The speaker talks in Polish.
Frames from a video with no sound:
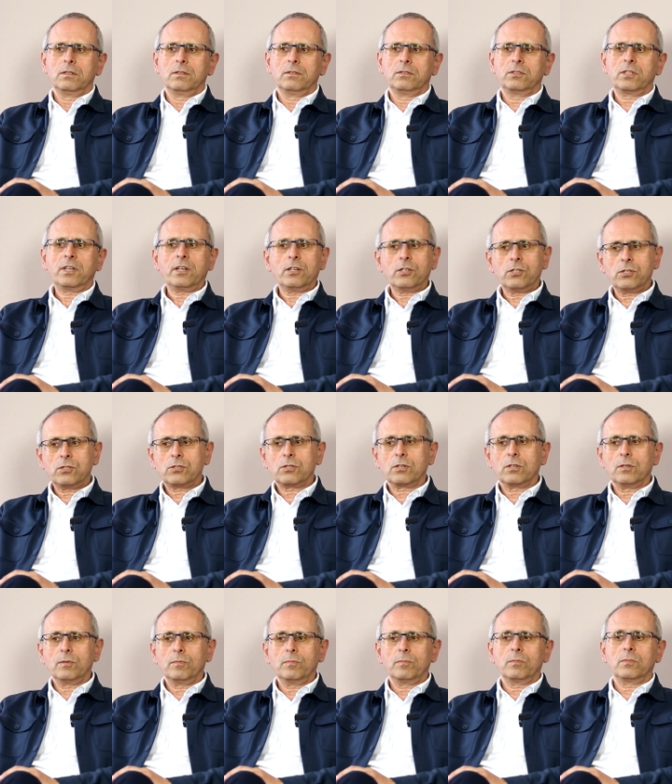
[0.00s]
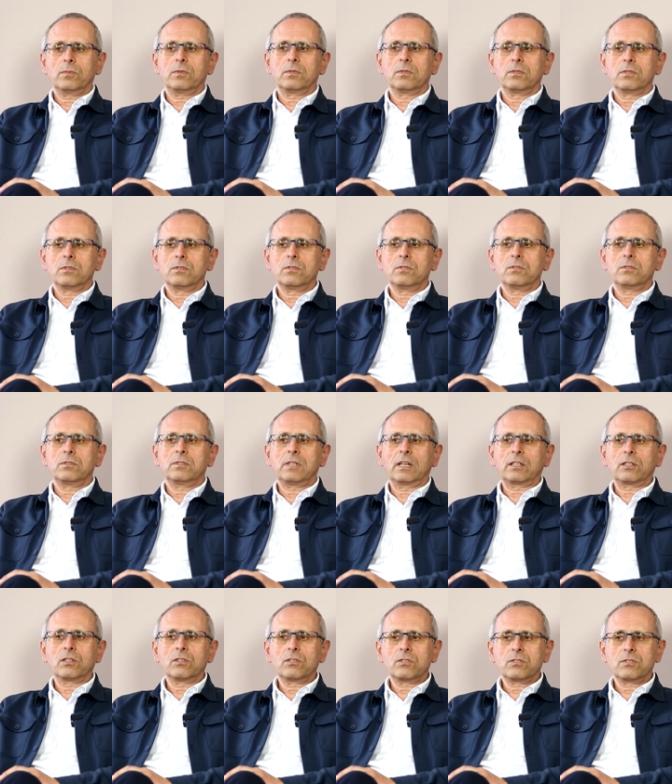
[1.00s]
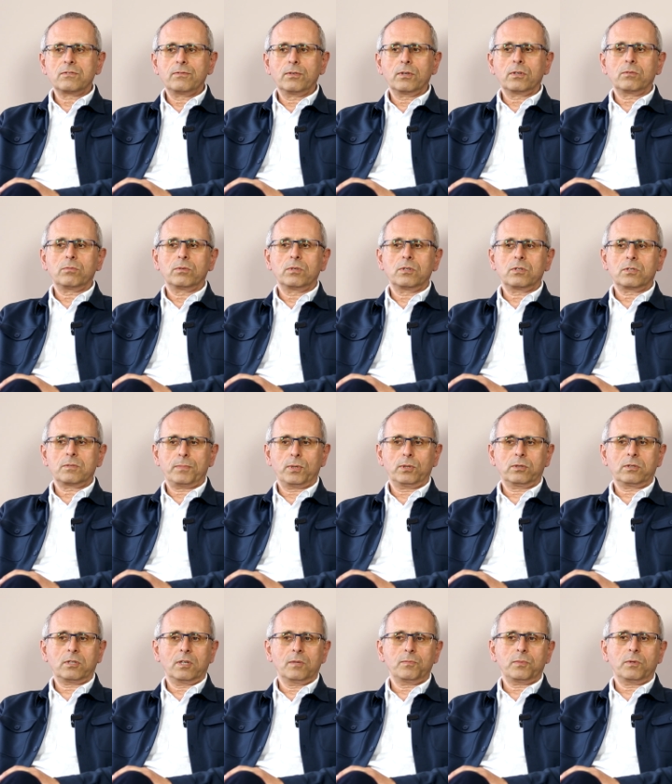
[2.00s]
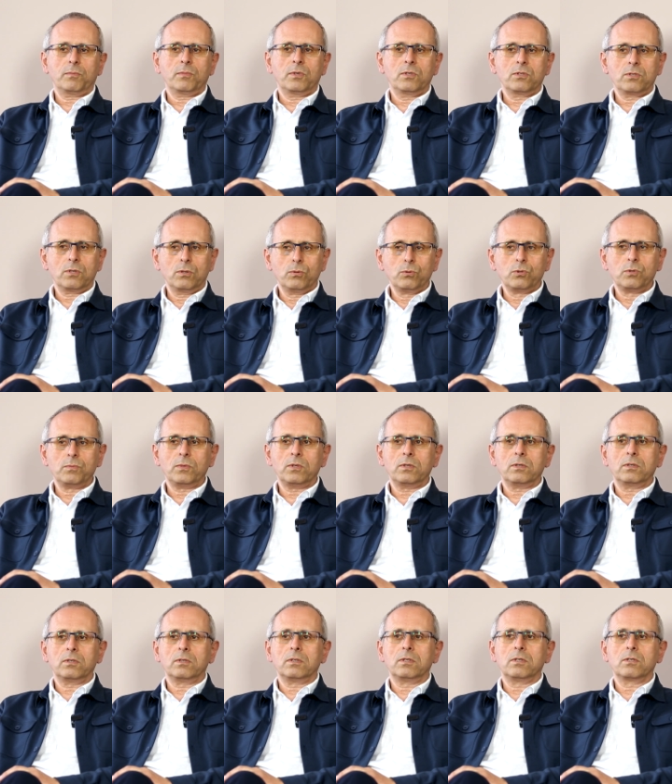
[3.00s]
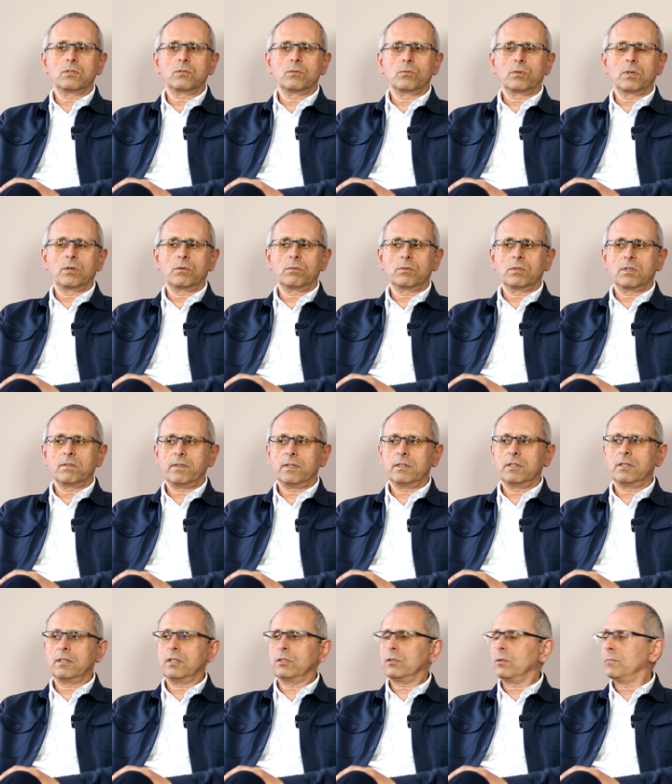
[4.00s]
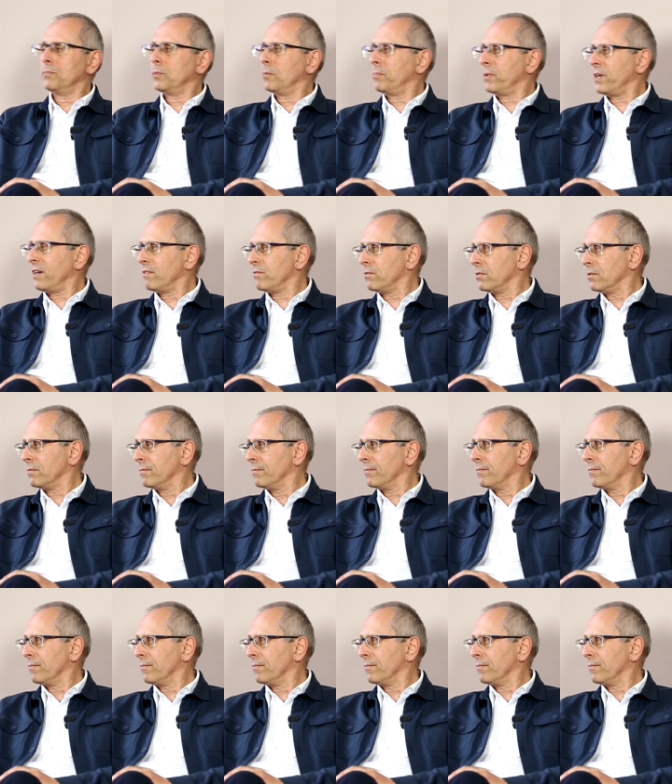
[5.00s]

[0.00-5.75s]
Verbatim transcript: Y, treścią y, takich zwykłych spotkań pomiędzy ludźmi. Jest ukierunkowane na tą poprawę.